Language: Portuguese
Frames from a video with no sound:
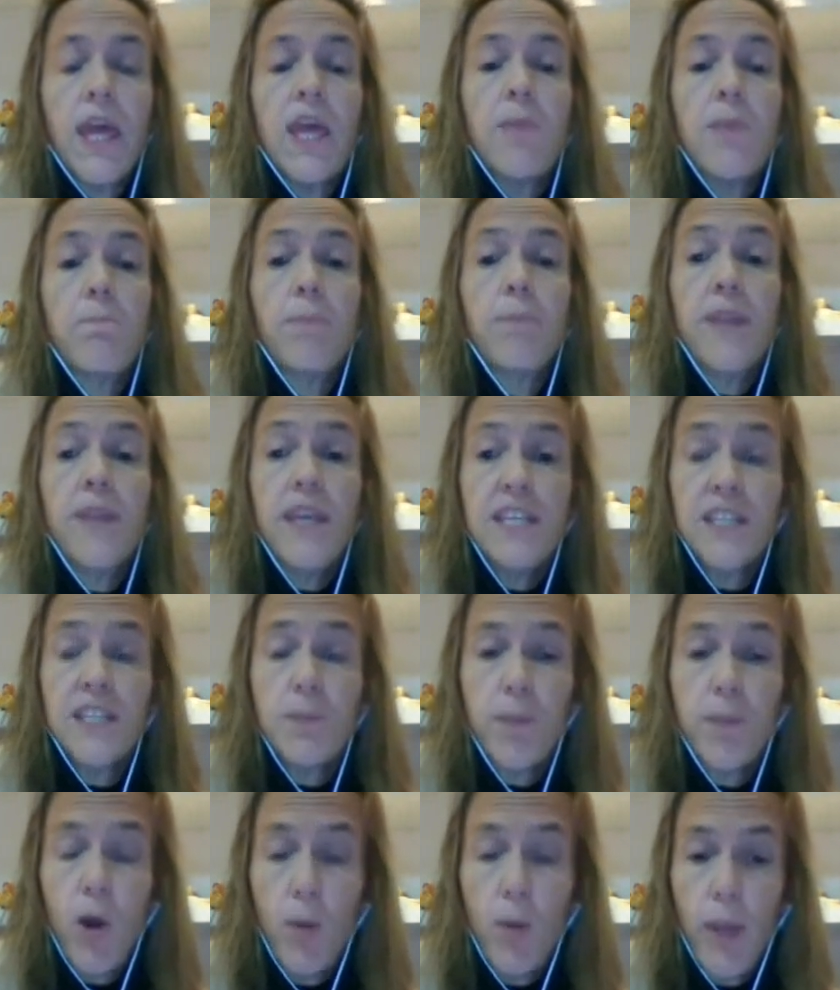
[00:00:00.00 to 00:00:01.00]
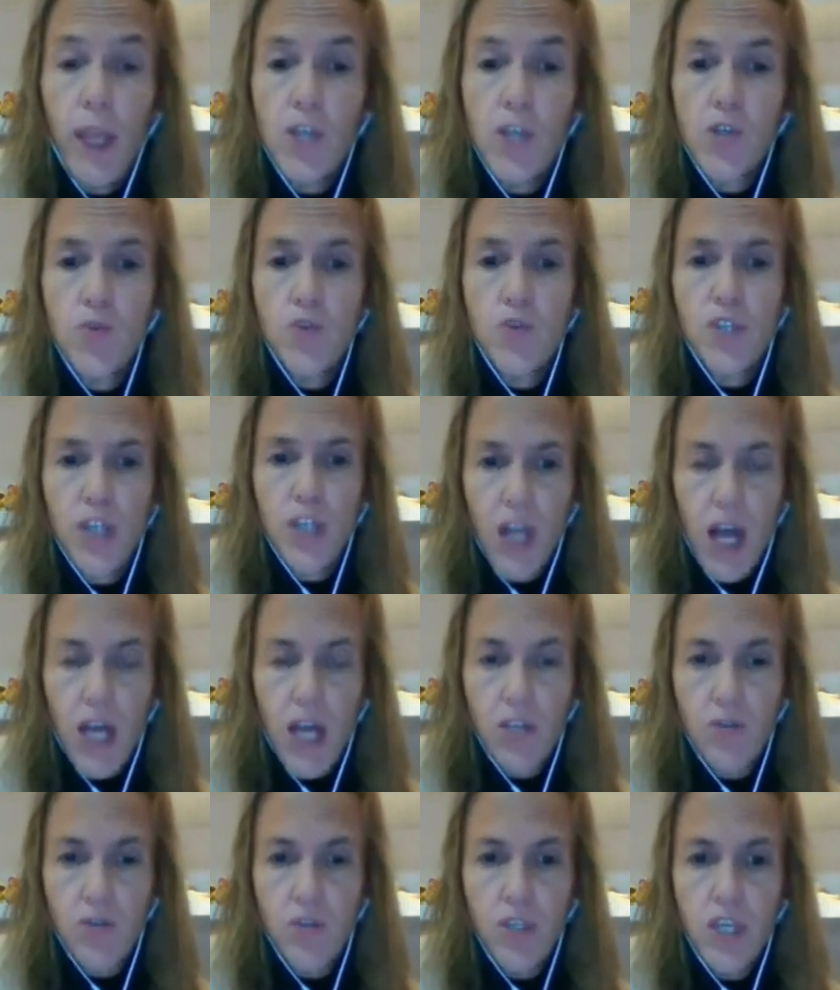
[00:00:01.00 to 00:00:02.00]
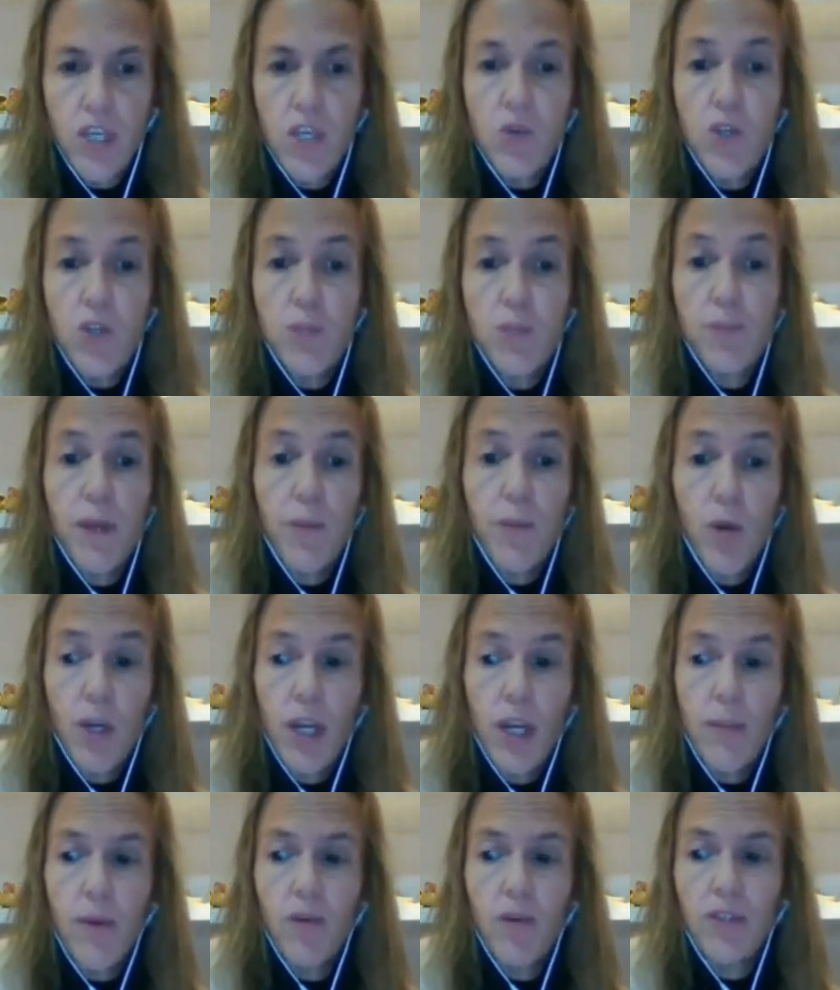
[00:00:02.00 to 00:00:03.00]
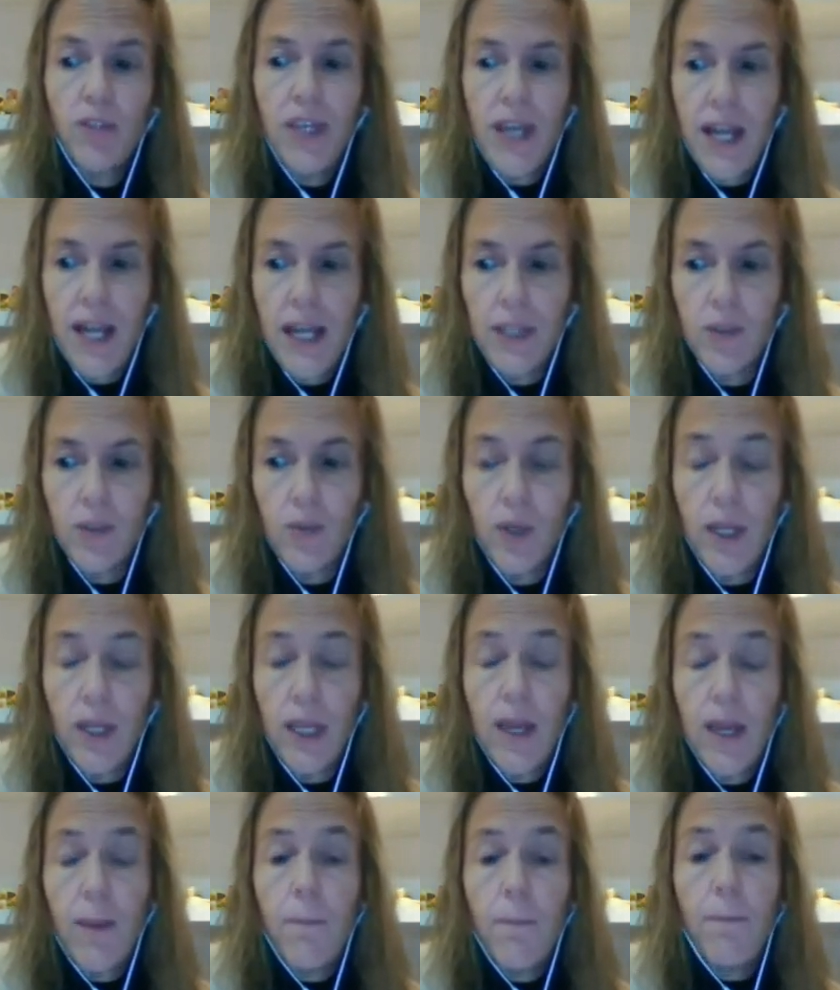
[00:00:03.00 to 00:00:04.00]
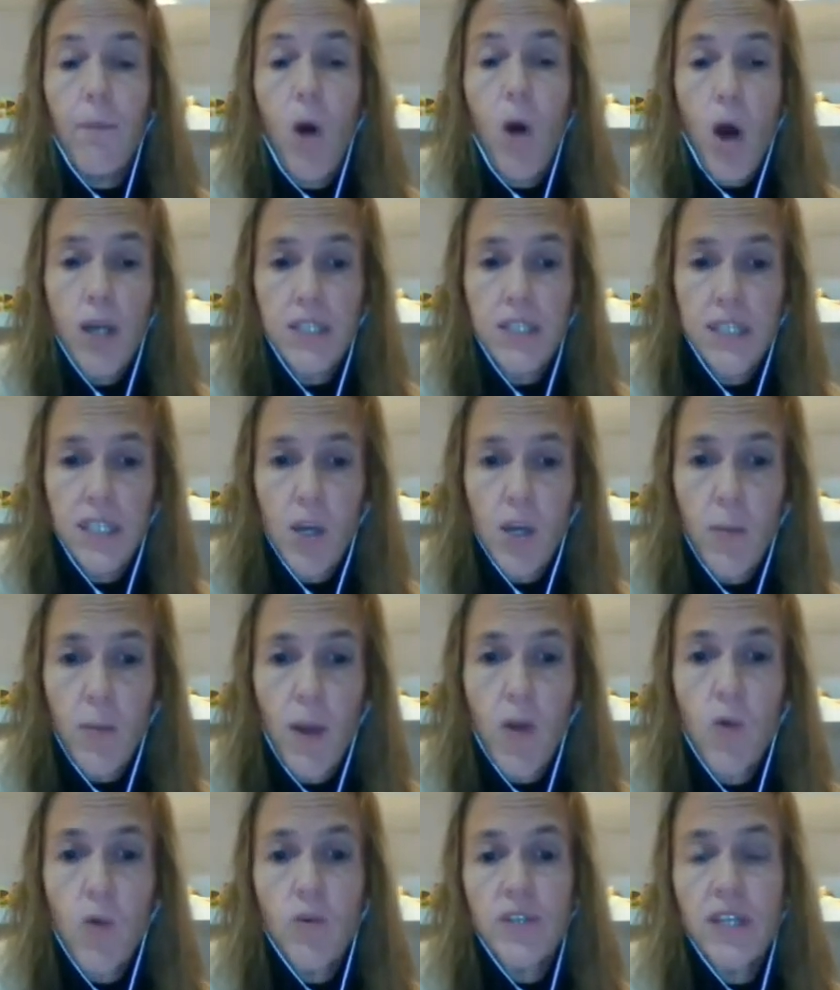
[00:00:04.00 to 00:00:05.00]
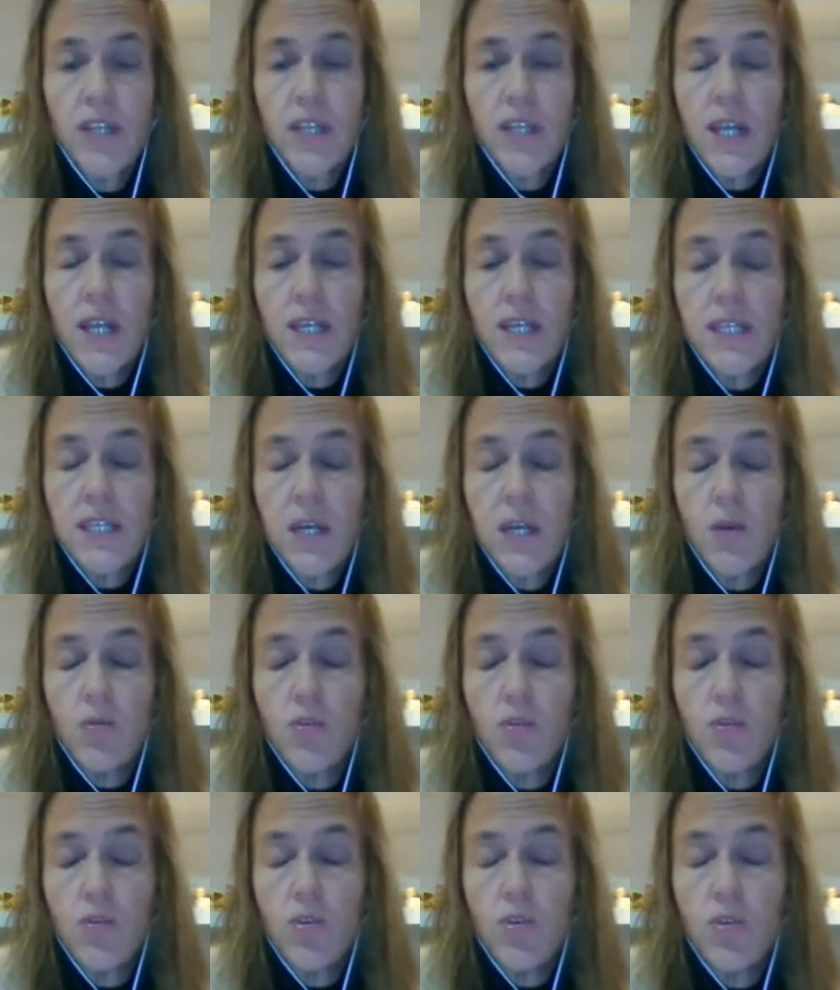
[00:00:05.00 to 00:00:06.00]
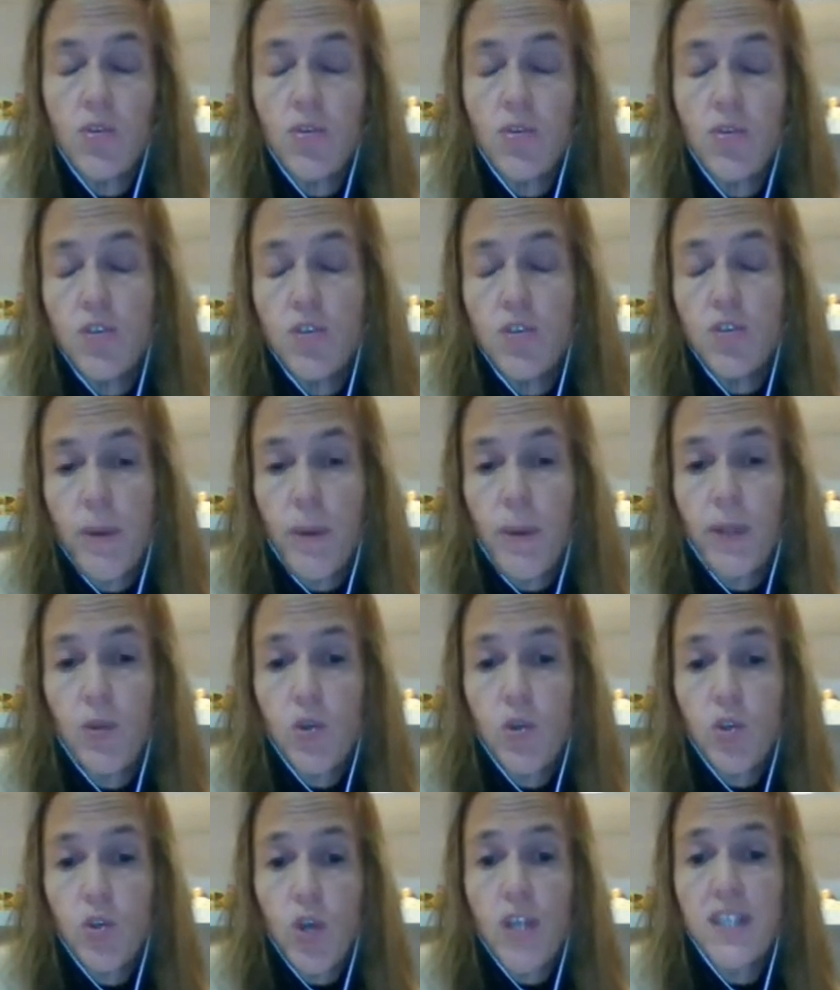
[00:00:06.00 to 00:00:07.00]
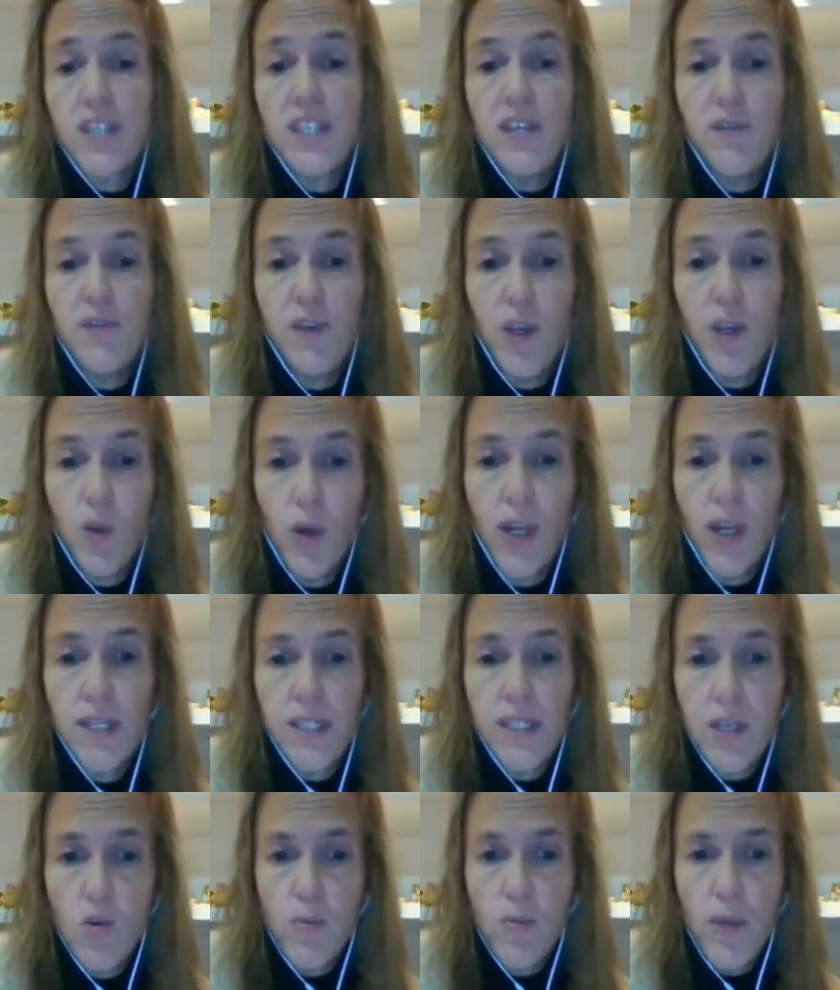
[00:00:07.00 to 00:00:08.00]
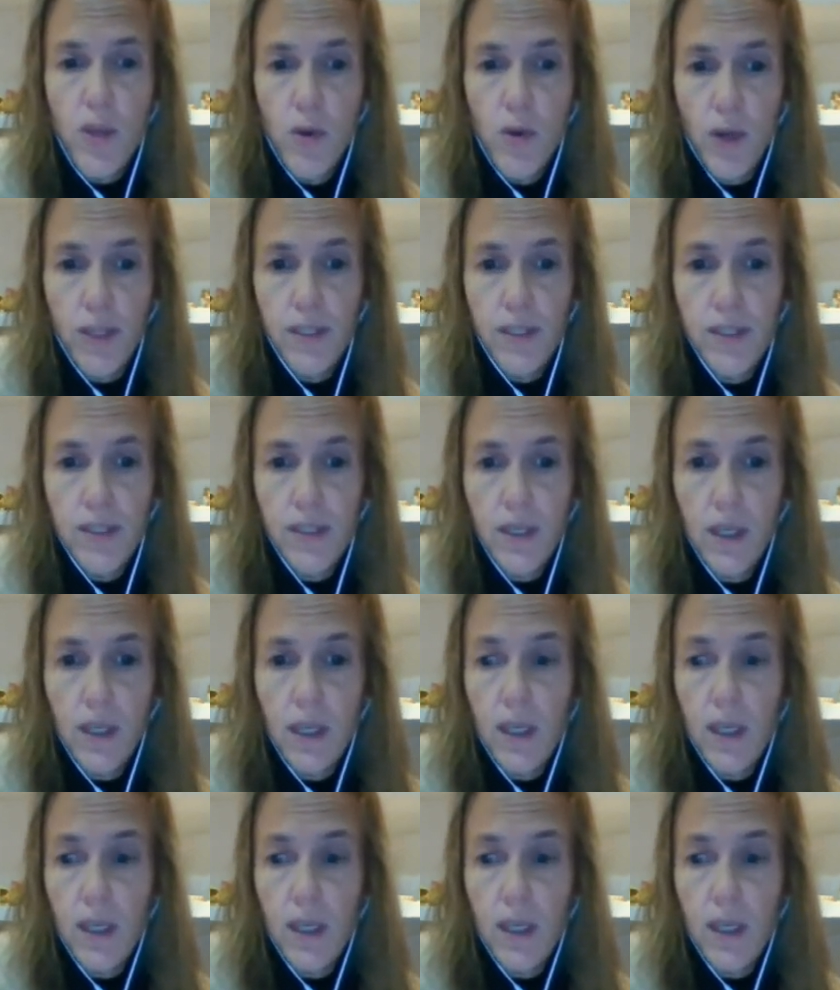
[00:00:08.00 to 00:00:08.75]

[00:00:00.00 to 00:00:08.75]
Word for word: e principalmente nos casos em que o espermograma alterado mostra uma concentração de espermatozoides inferior a 5 milhões,